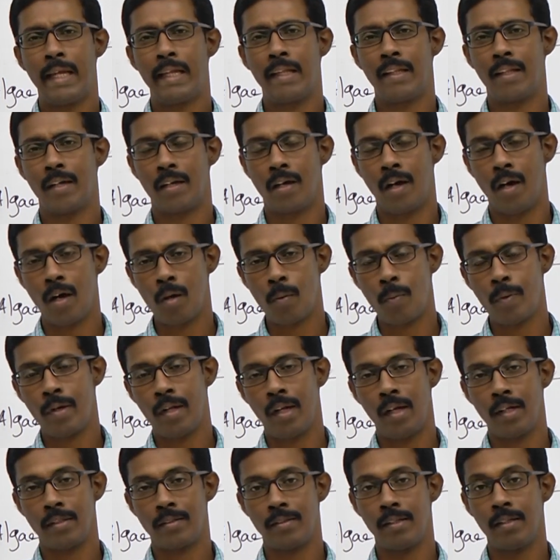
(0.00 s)
இந்த கார்பன்
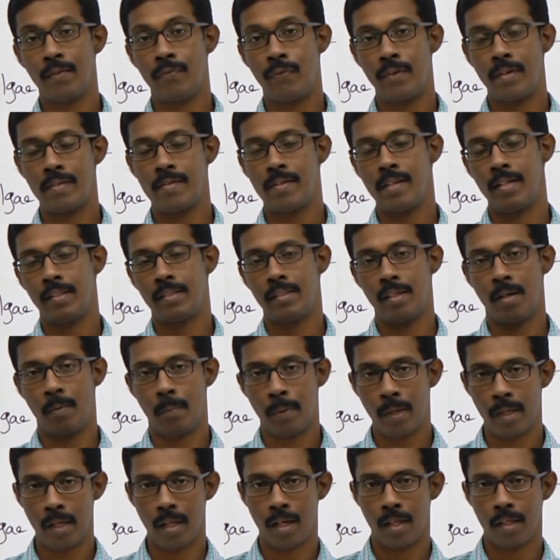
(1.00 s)
டை ஆக்சைடு ஃபிக்ஸேஷன்
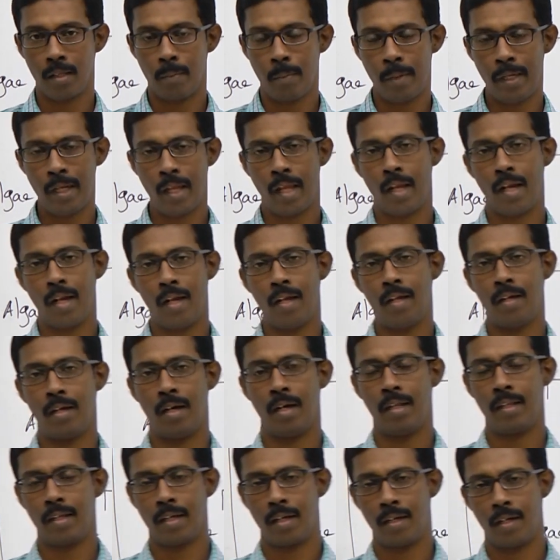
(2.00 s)
அப்படிங்கிற அந்த மீனிங் என்ன
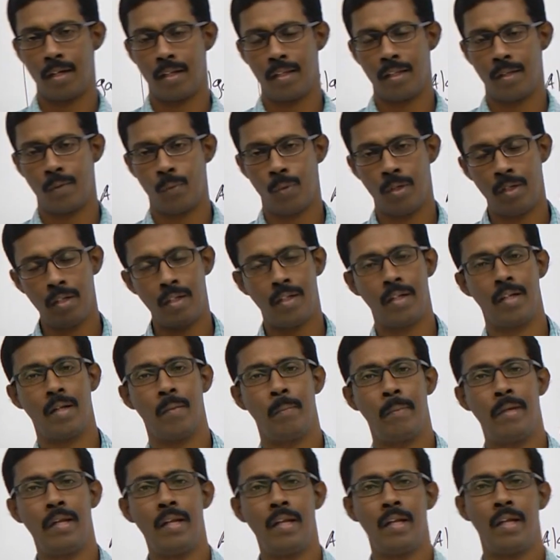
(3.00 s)
அதுக்கான அந்த வேர்டுக்கான
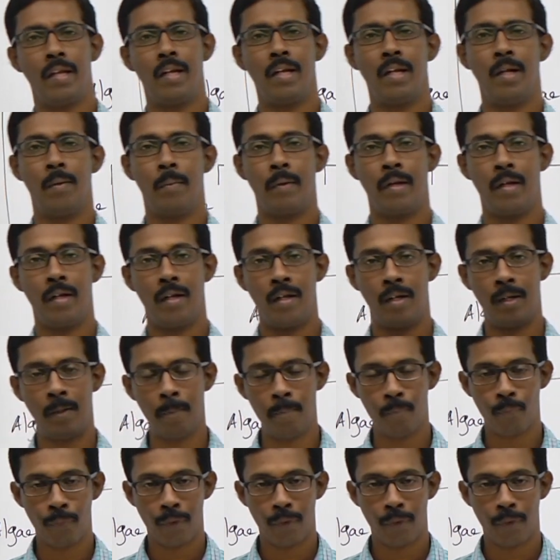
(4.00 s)
மீனிங் என்ன அப்படின்னா